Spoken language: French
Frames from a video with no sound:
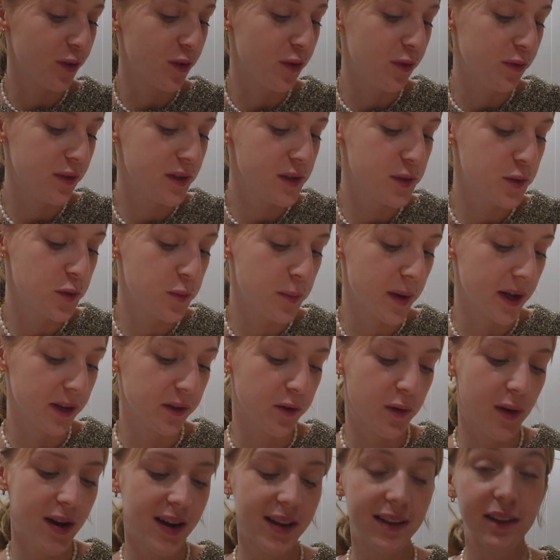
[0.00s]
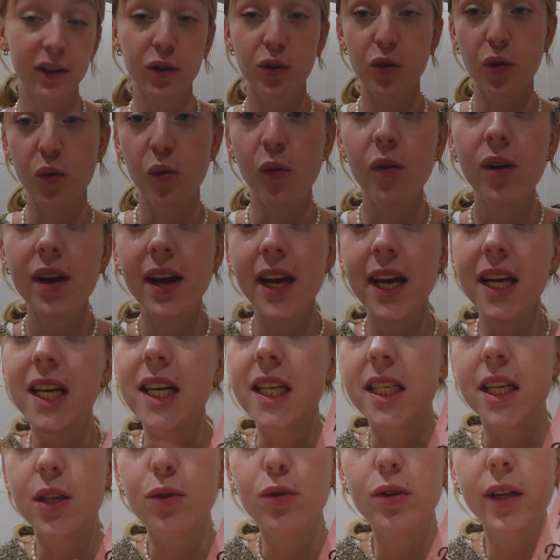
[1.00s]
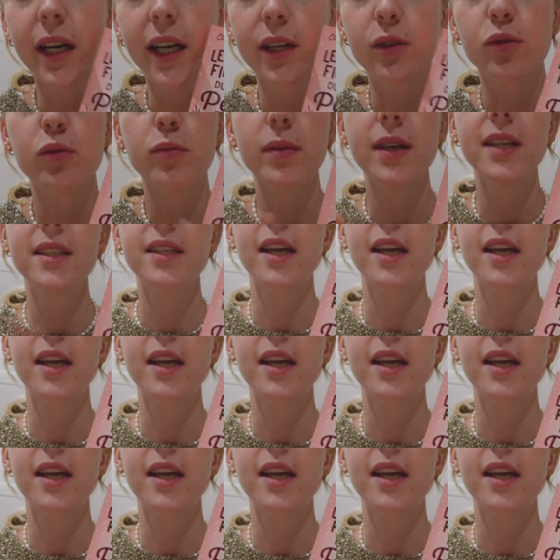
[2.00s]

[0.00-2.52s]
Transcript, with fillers: Le fils du Père Noël est un con. Et j'ai lu le résumé,